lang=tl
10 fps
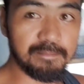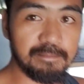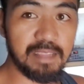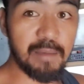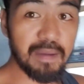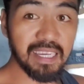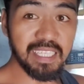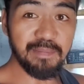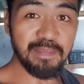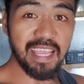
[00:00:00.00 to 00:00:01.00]

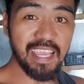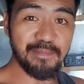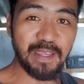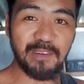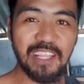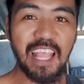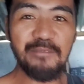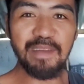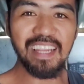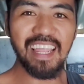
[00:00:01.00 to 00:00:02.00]
Napakasimple. Meron na tayong
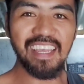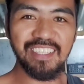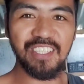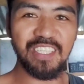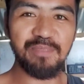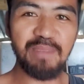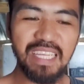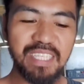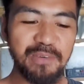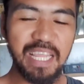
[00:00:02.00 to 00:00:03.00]
pang lunch.
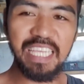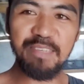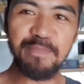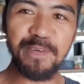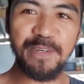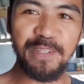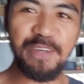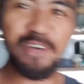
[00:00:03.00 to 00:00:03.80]
Paksiw na hipon. O,